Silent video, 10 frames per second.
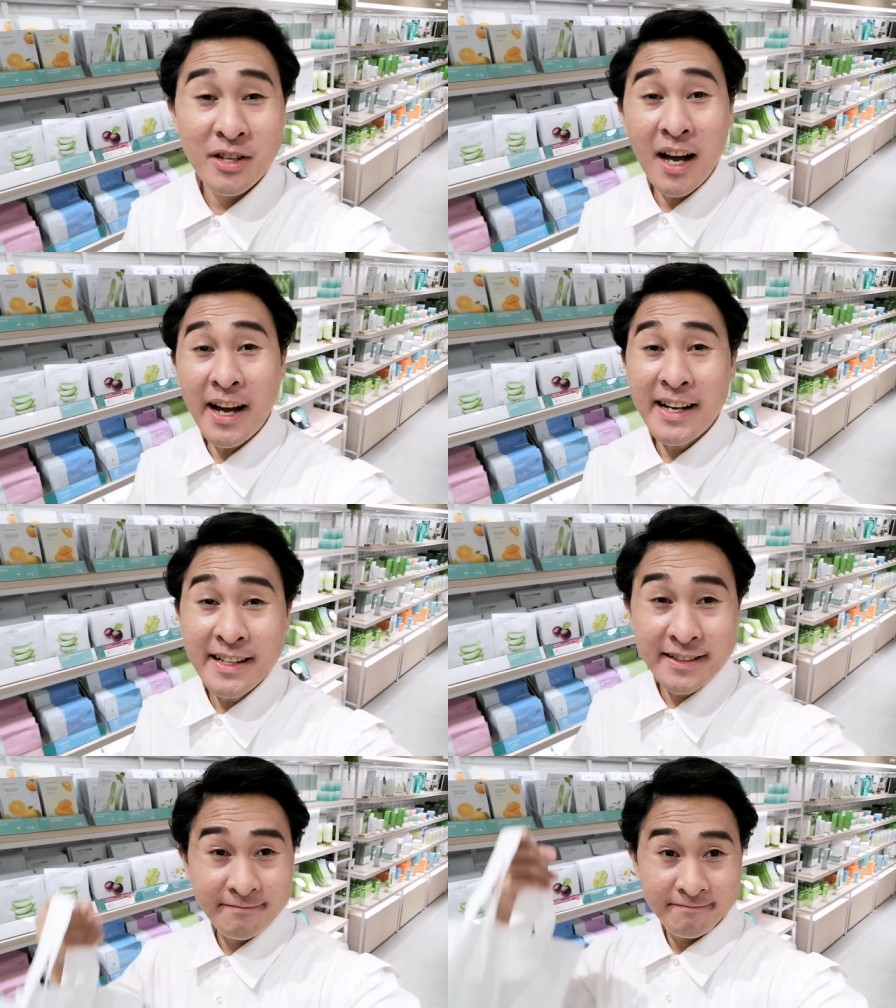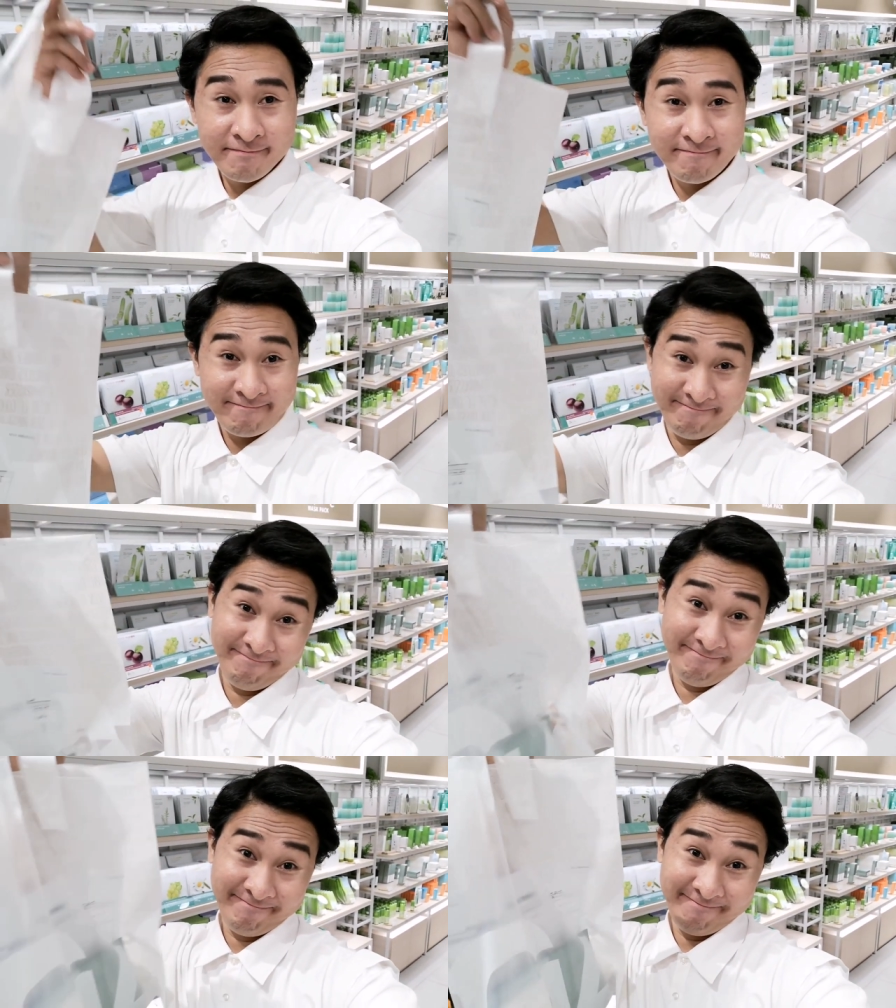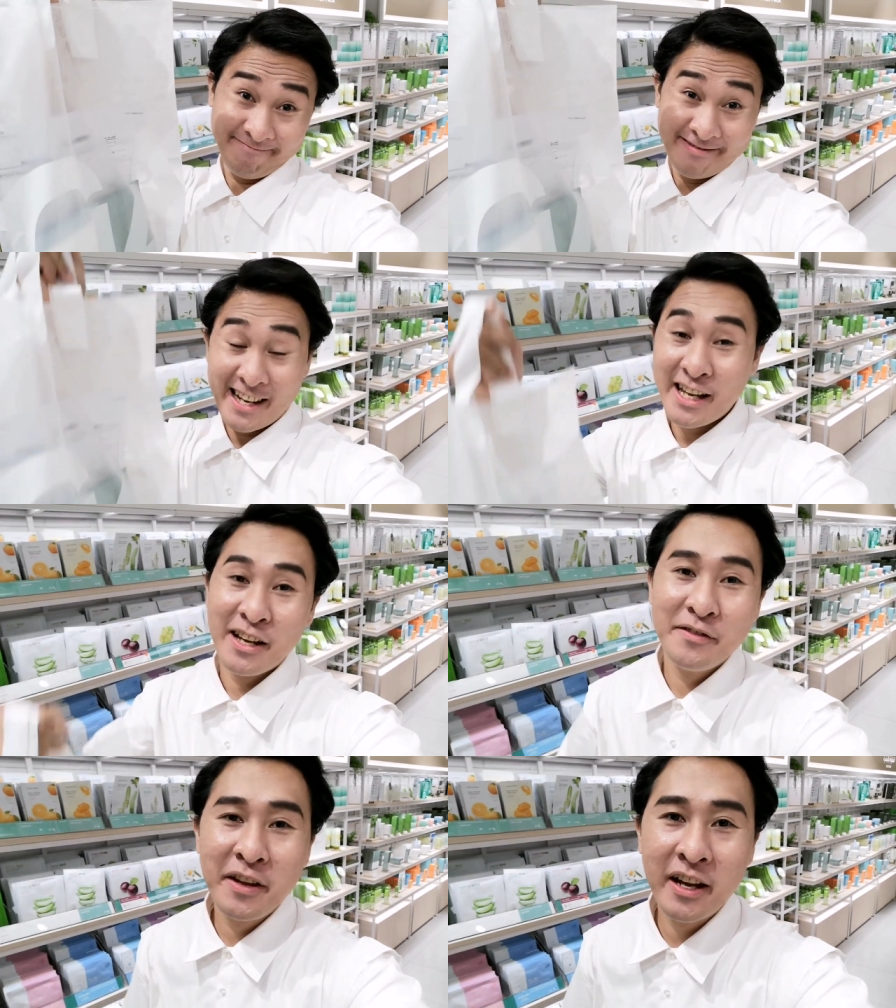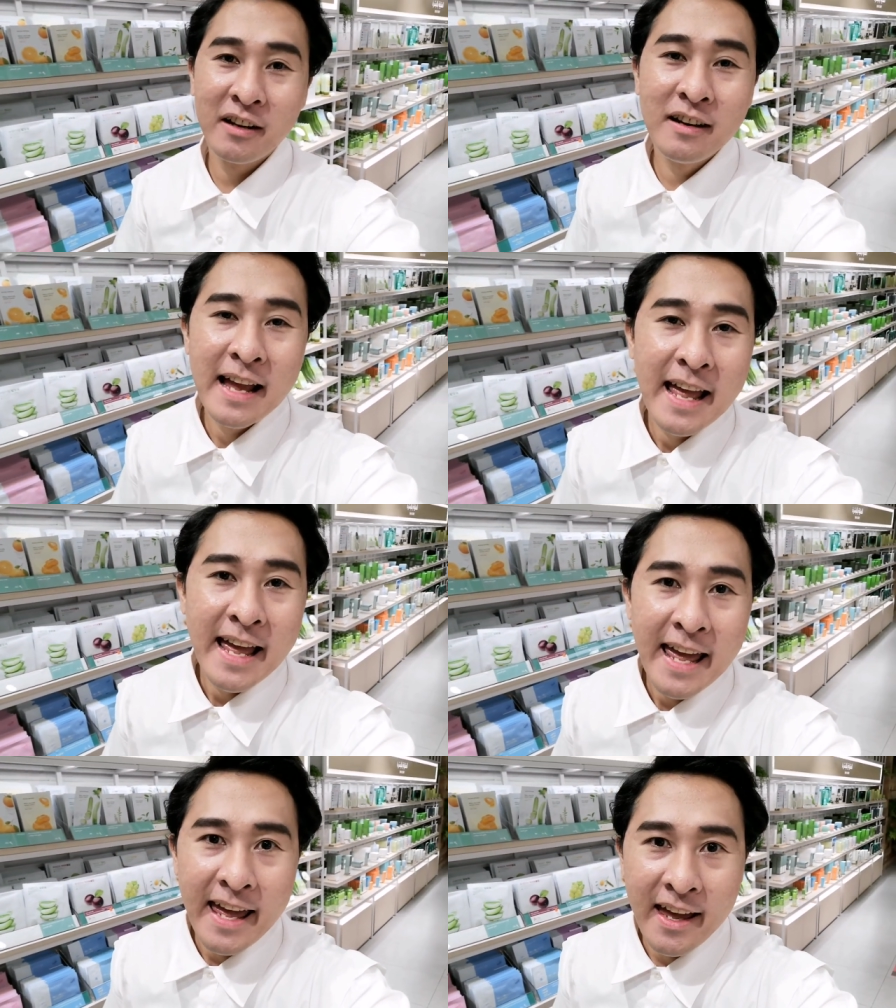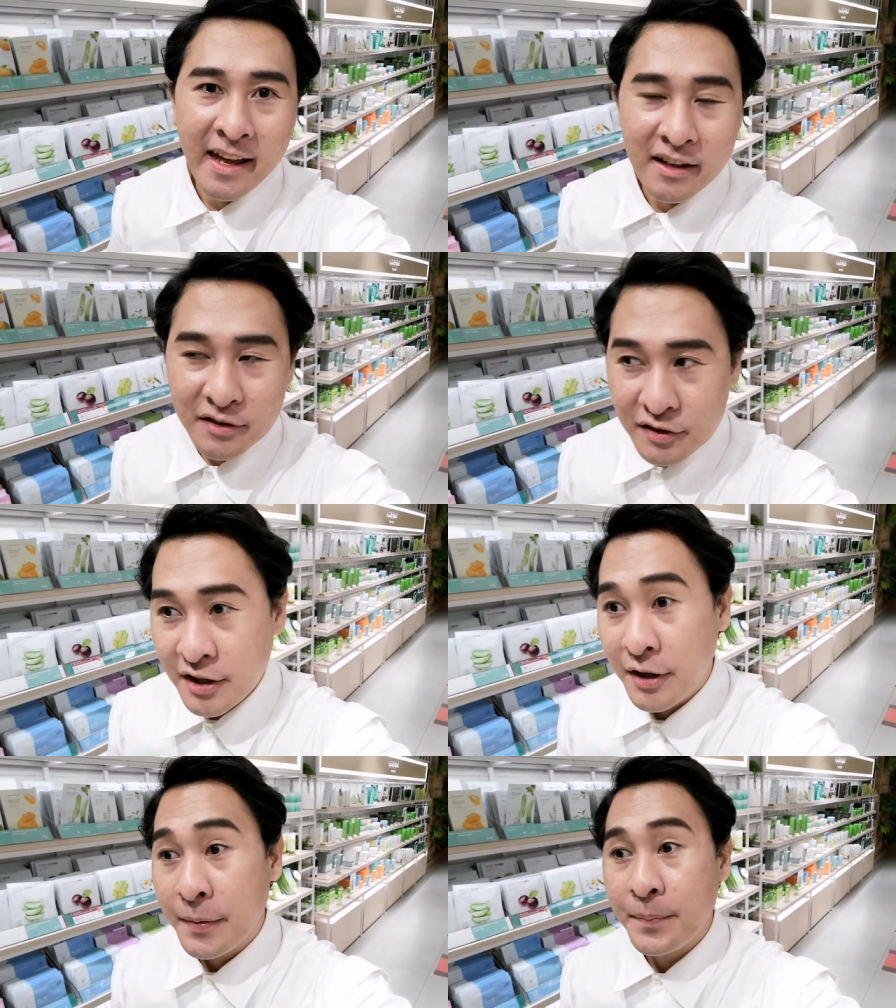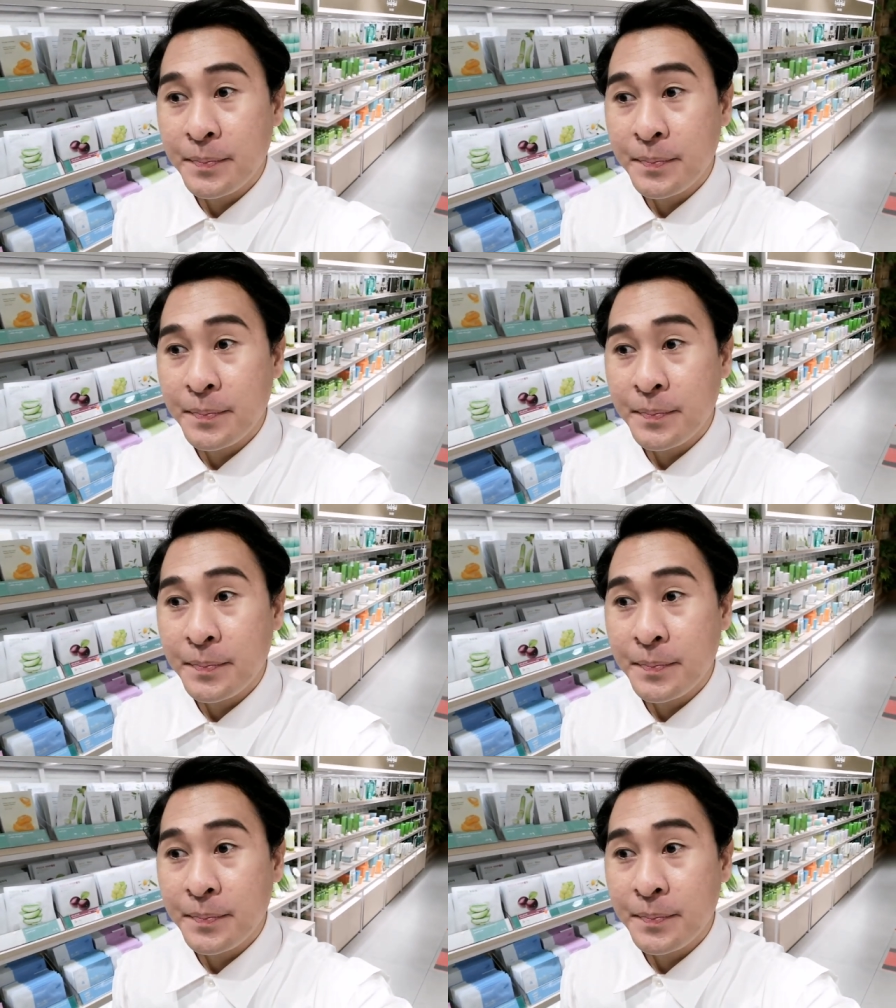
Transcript: done, I have here. And uh,